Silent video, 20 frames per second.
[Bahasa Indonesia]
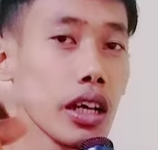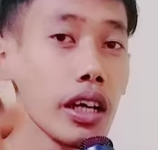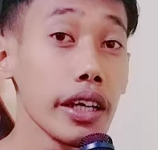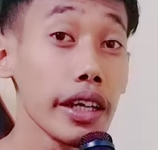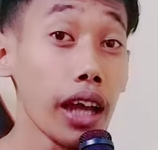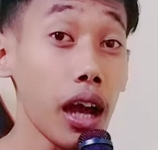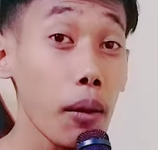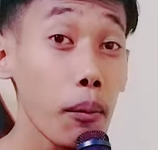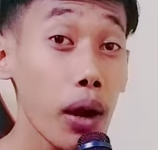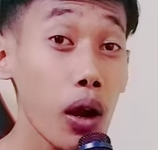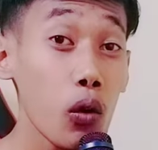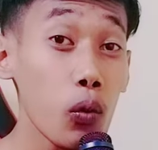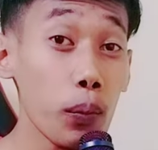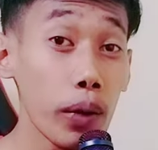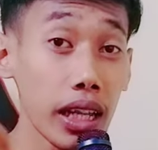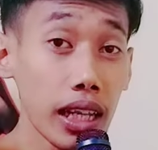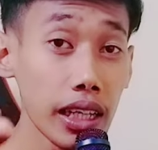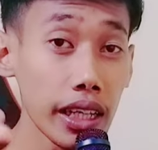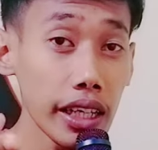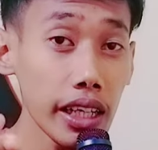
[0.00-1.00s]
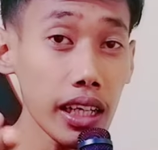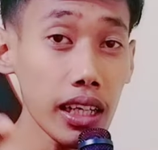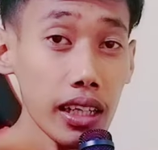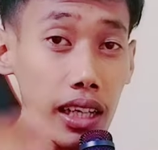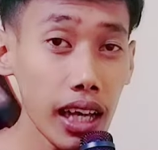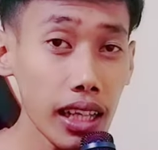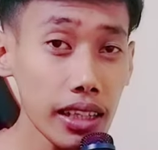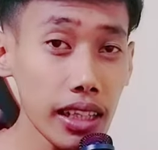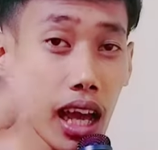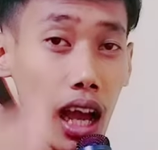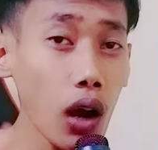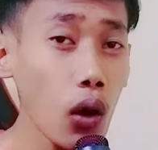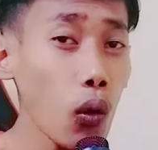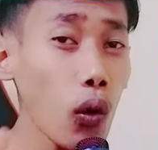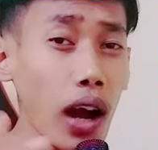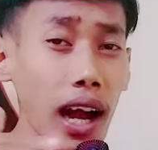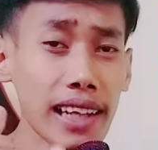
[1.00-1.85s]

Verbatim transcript: yang mau beli, nanti aku